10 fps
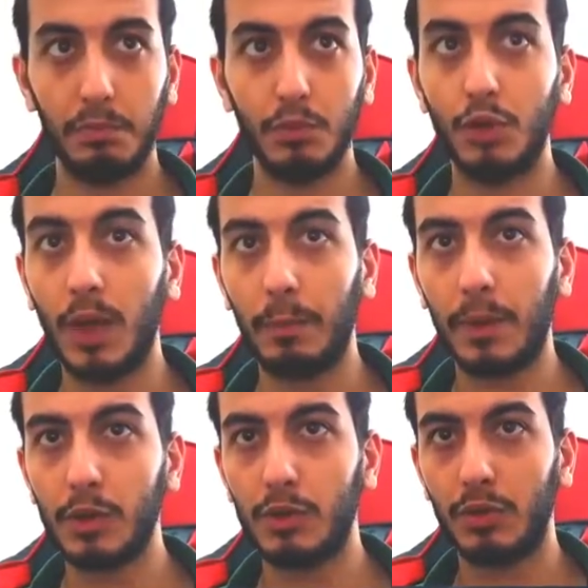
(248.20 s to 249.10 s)
bunu
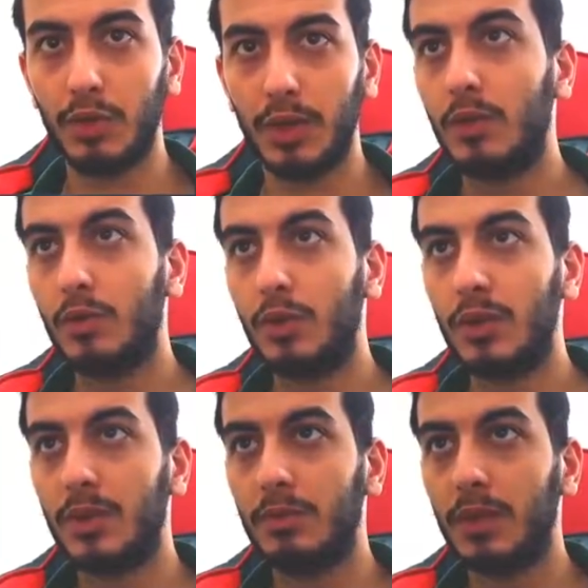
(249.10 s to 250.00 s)
yapmak zorundayız. Bu
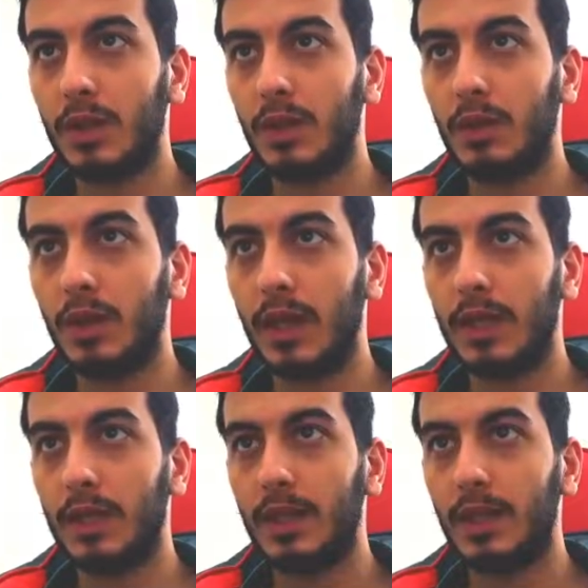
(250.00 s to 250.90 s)
yatırımları
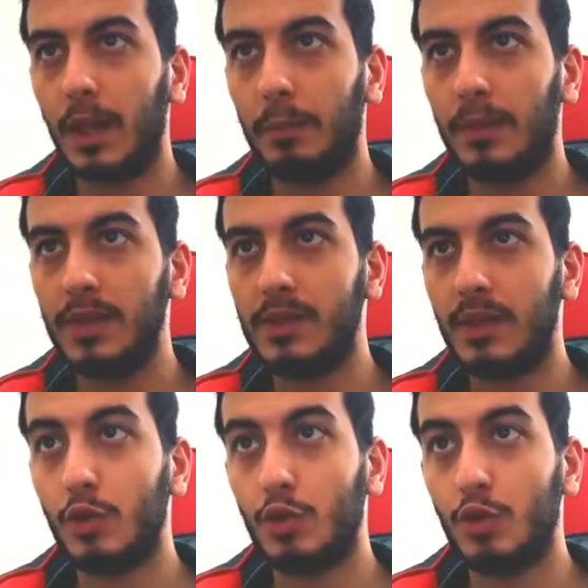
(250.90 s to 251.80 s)
eğer ki
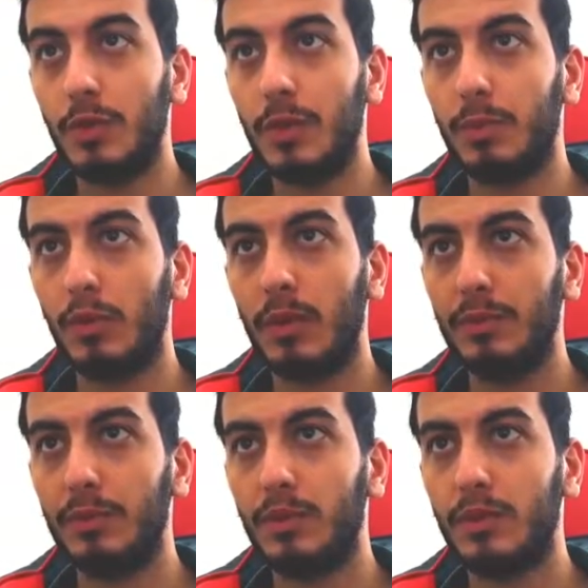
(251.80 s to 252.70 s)
yapmazsam şöyle bir problem
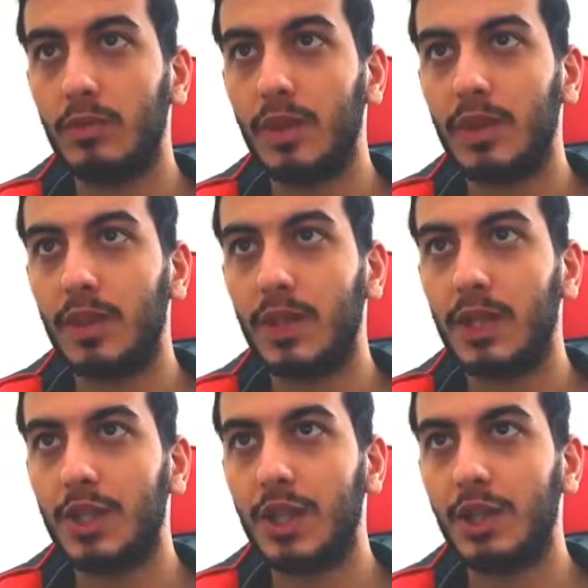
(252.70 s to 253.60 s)
meydana
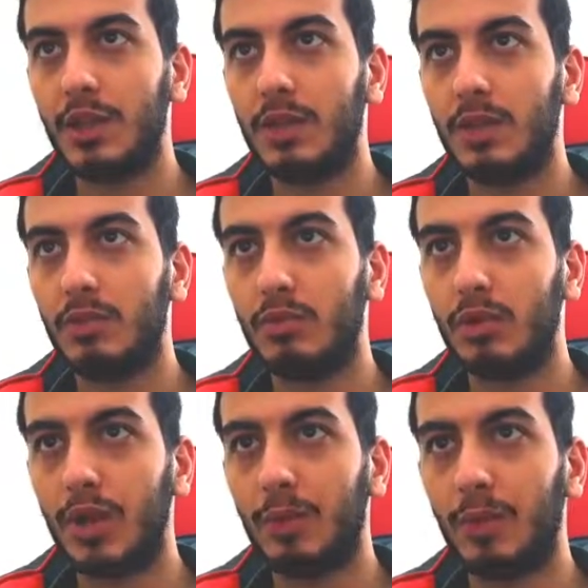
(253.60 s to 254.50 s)
gelecek. Bunu
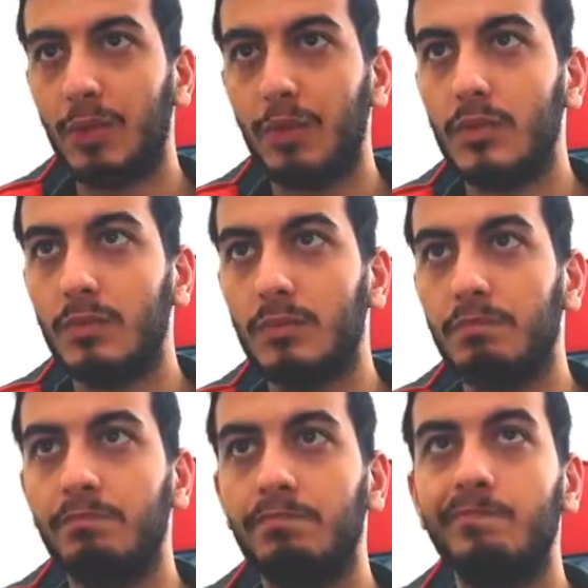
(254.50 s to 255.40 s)
yapamıyorum. Hmm.
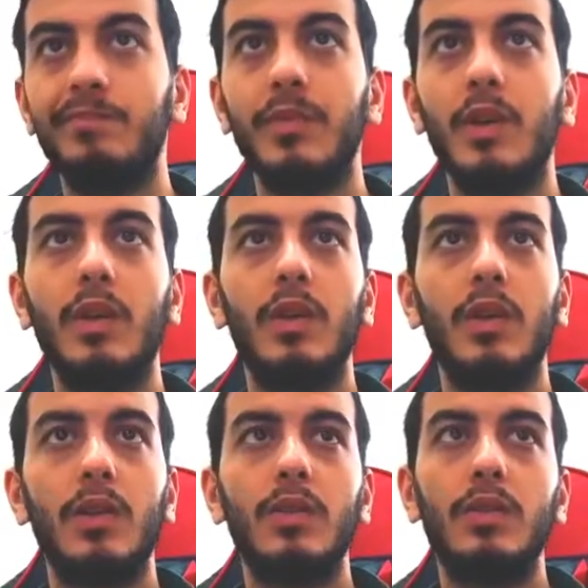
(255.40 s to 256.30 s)

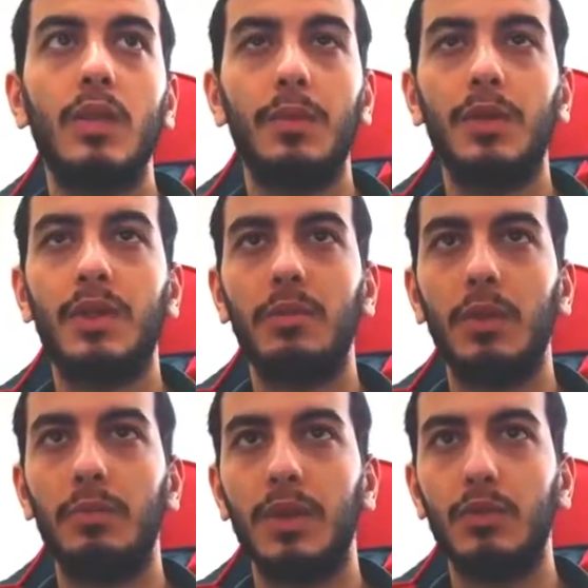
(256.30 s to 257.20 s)
Tamam
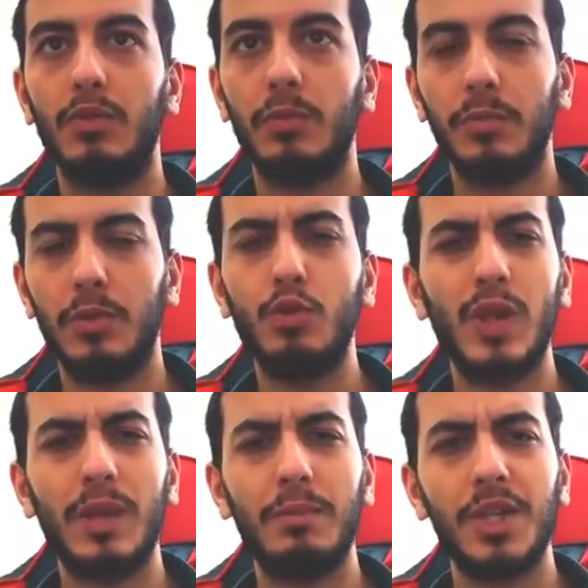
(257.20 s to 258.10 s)
yatırımlar bir
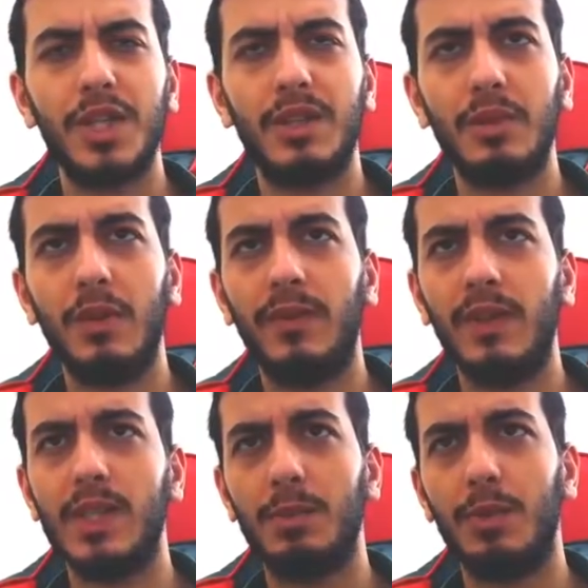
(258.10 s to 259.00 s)
%25 yatırımdan
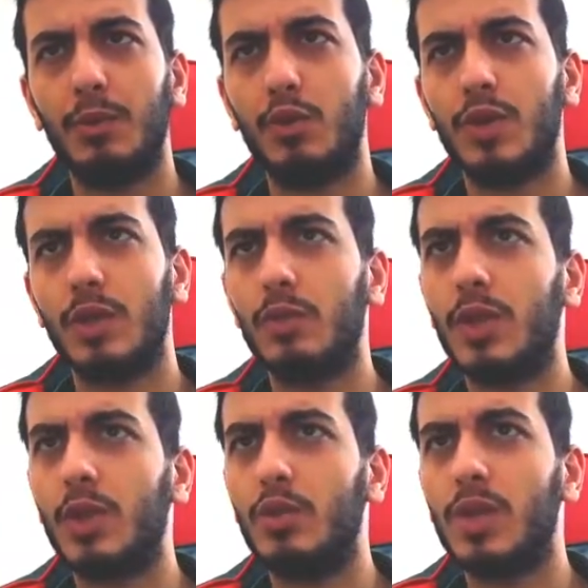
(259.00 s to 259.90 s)
fazla yapamıyoruz. Hani
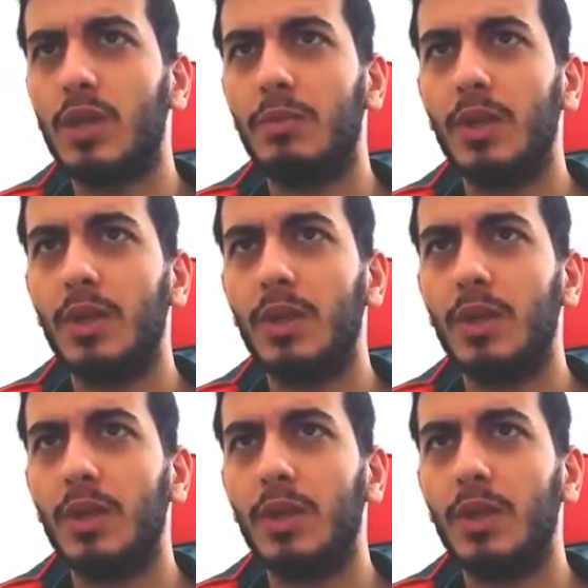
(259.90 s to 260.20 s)
ülkenin %20